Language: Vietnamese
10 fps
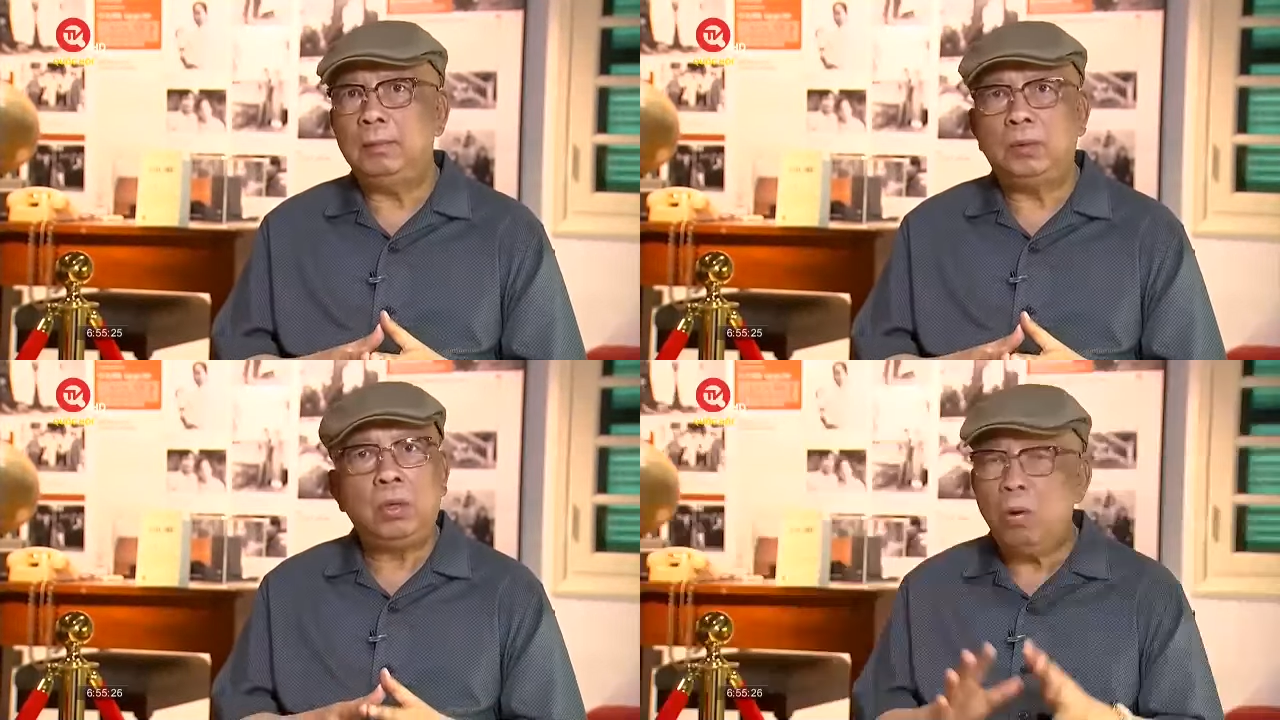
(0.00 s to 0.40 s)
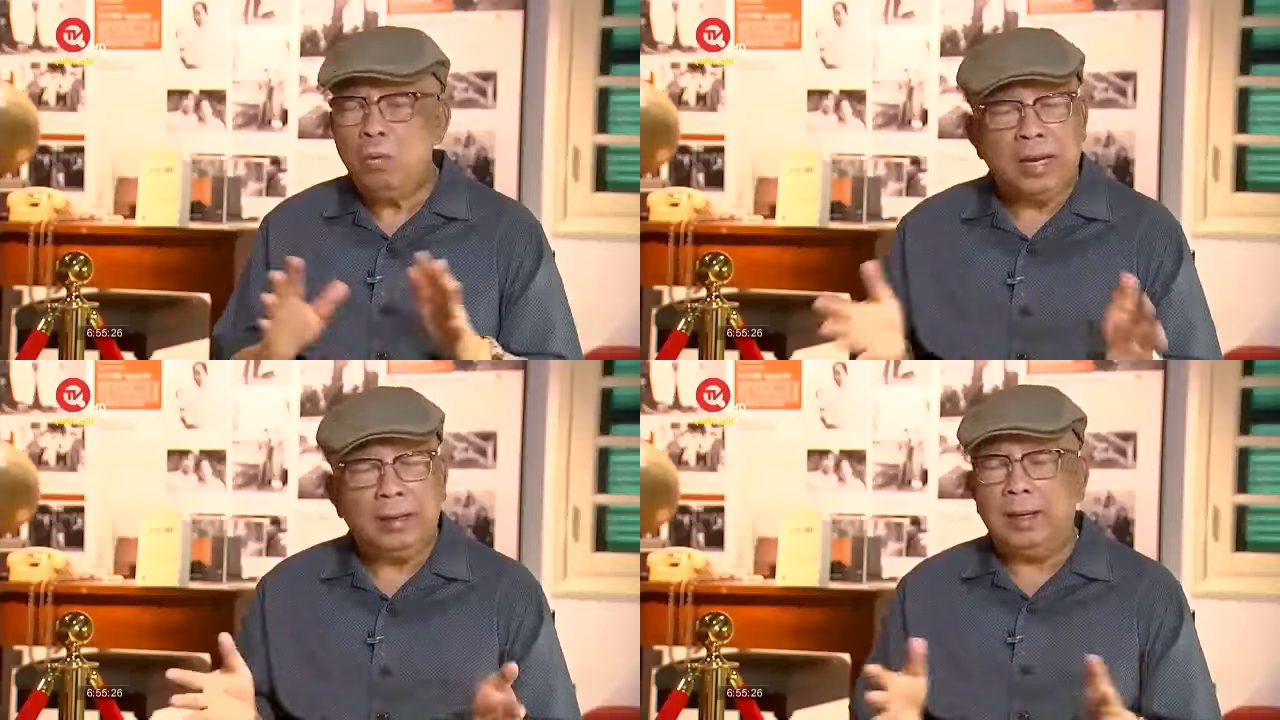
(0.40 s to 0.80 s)
tôi không
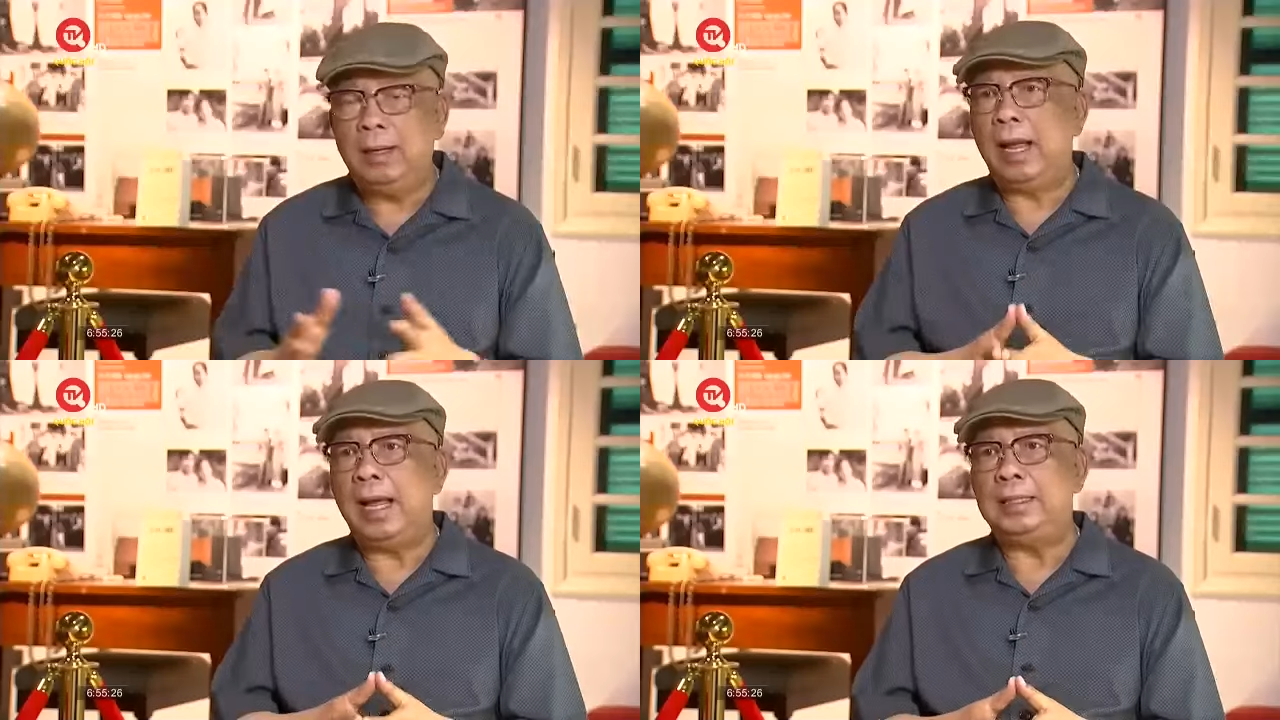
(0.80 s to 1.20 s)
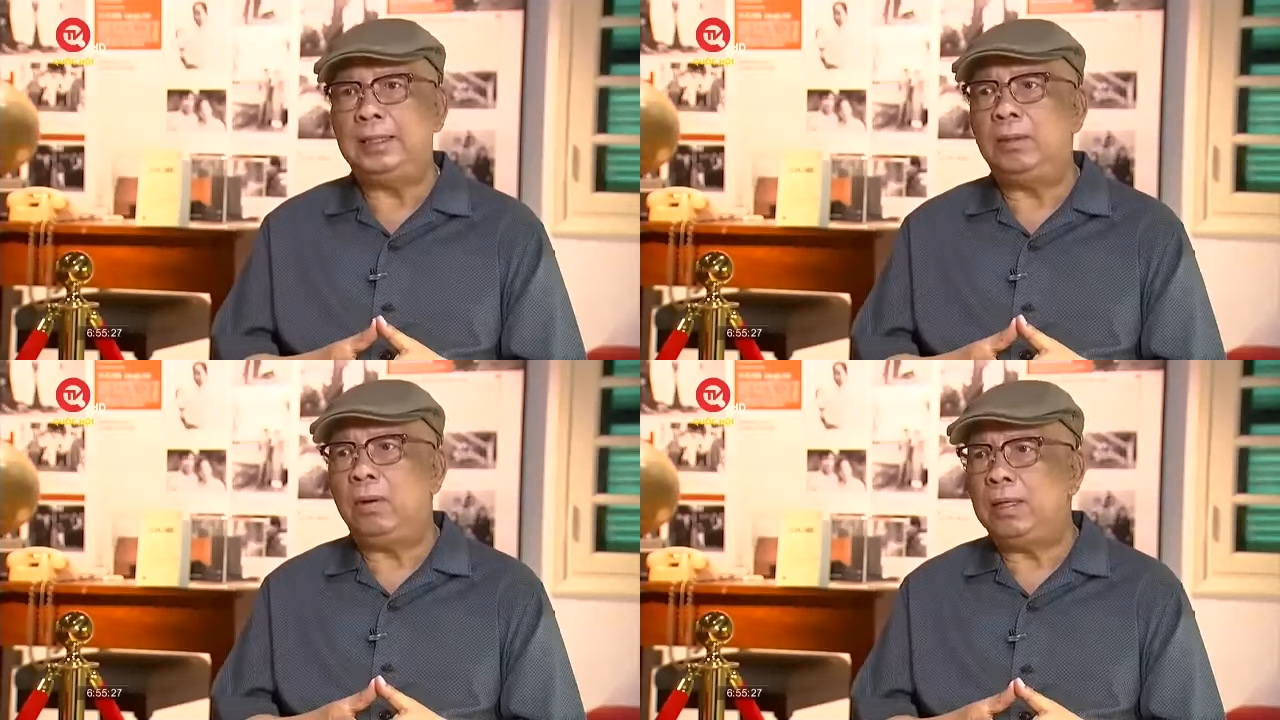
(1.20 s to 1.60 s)
ngại ngần ngại thì
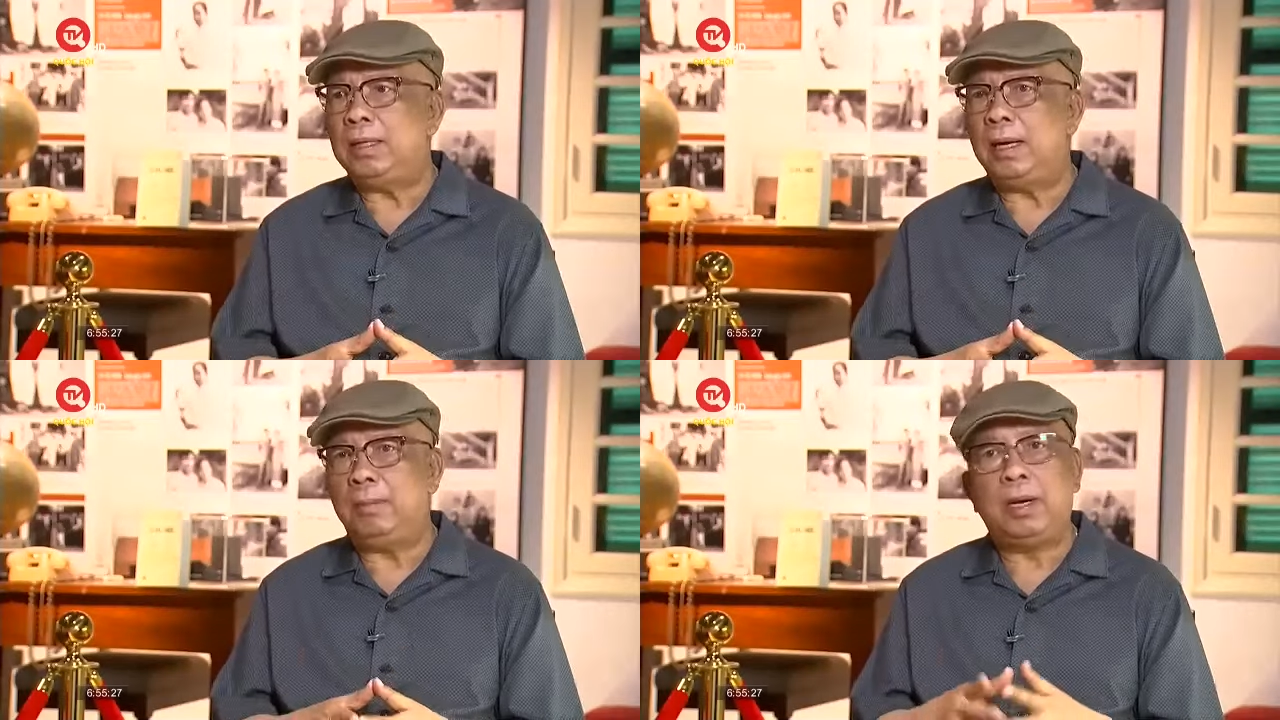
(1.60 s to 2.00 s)
tôi nói rằng là một